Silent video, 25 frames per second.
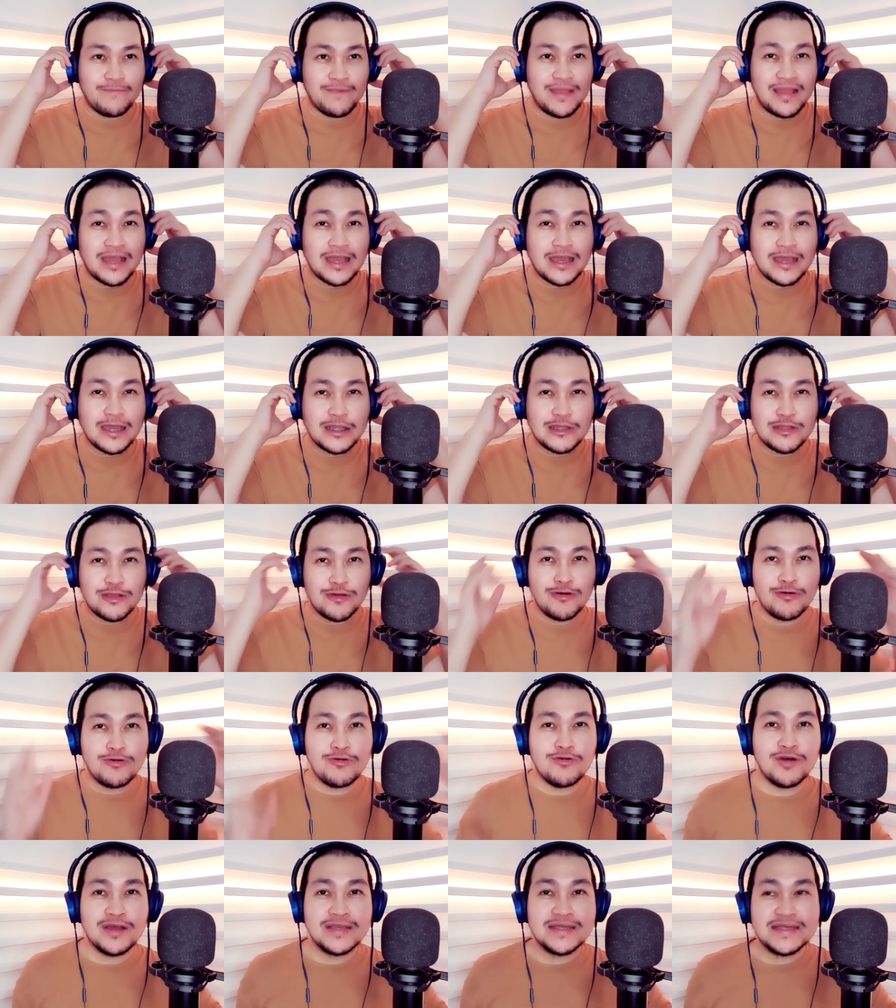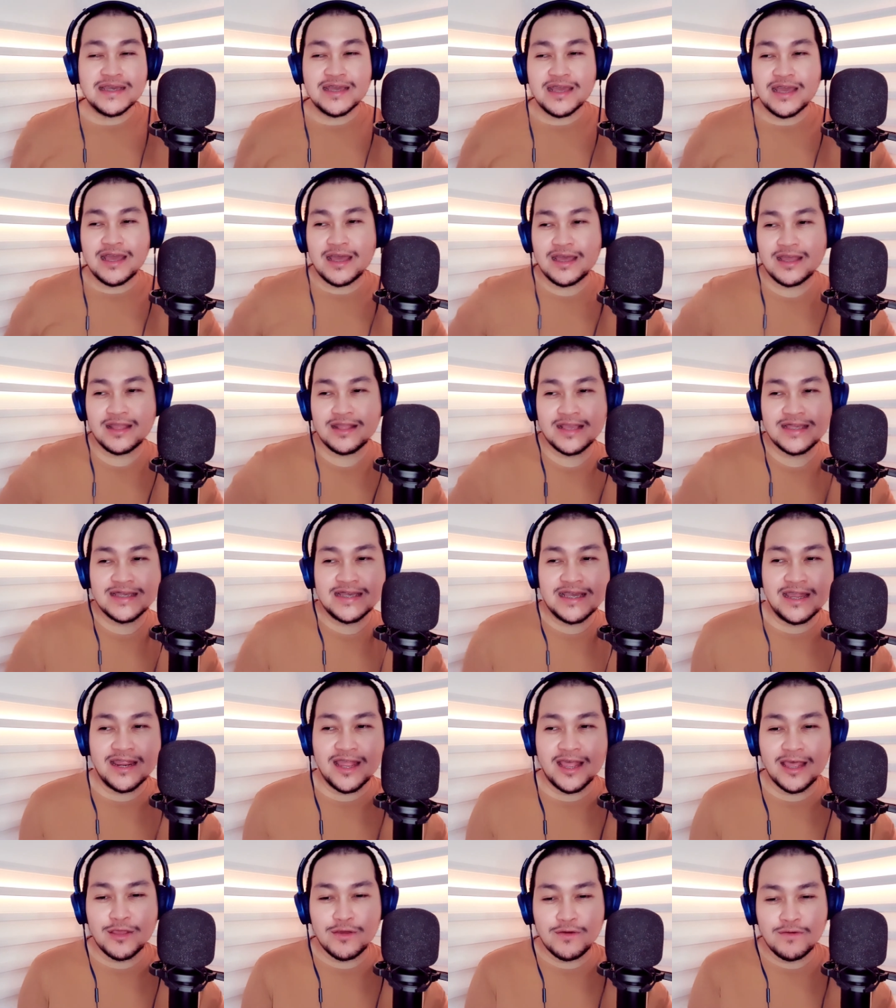Nakaganto ko kasi nga
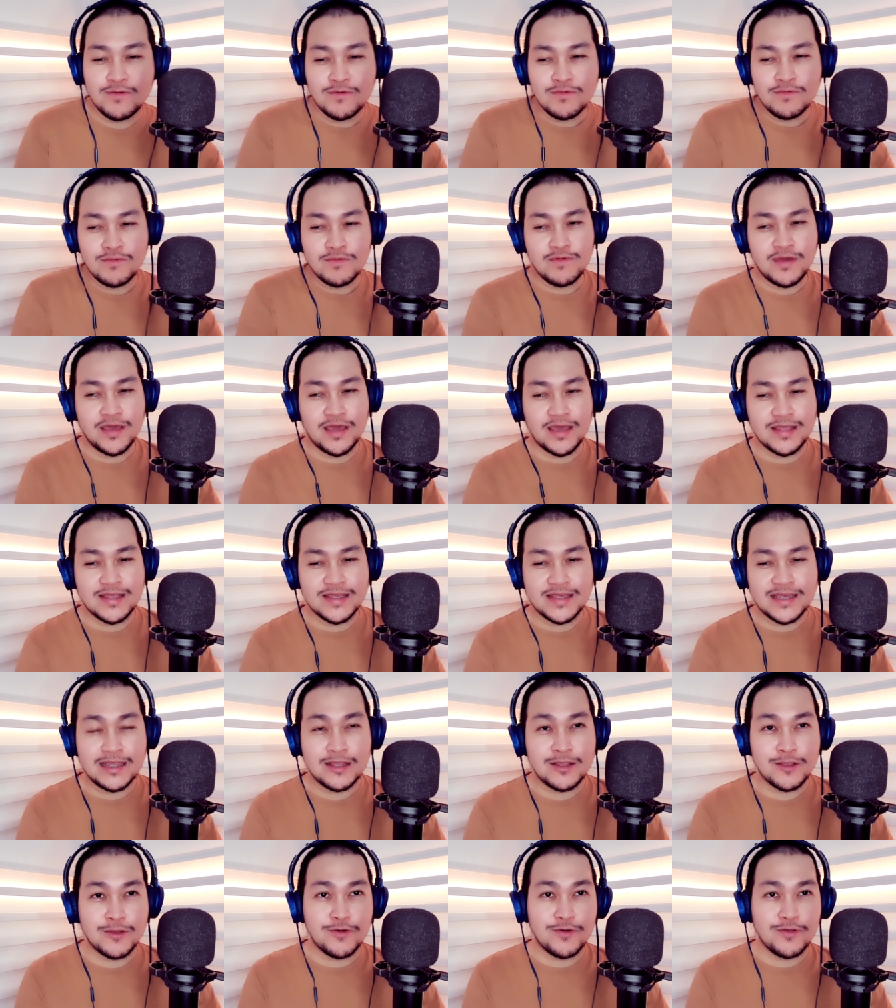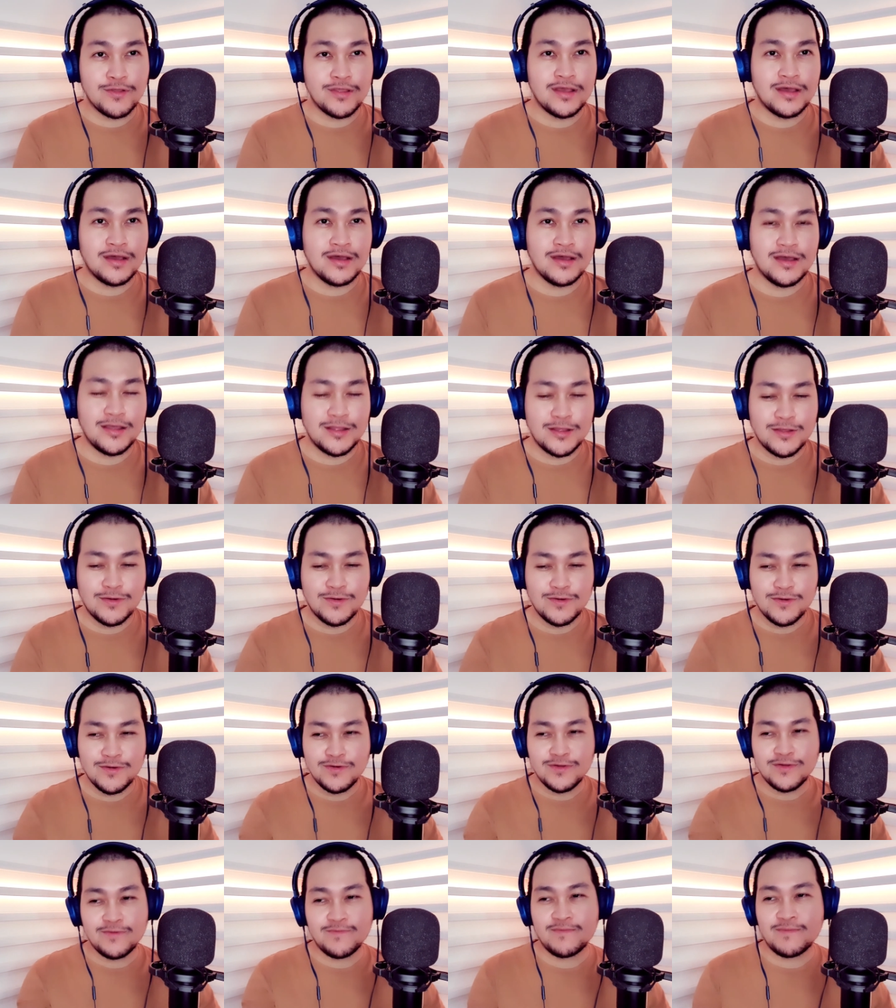nasira yung headset ko na
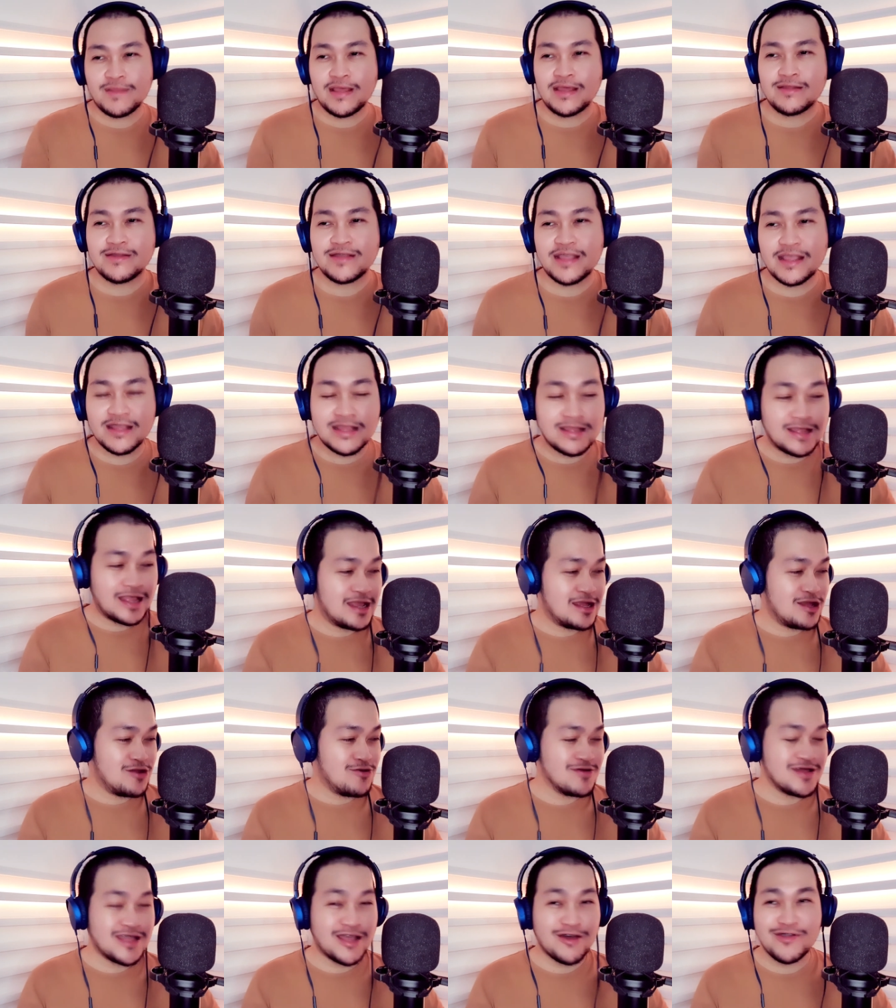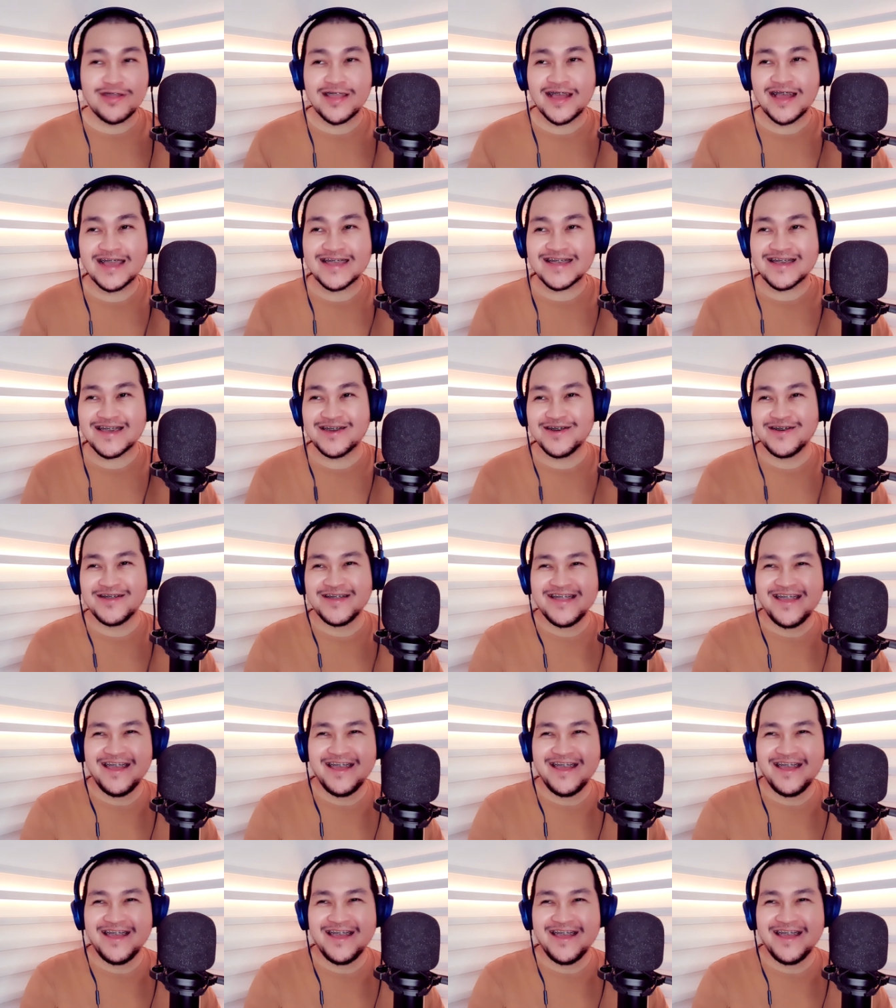ano, tat- tatlong taon na kasi.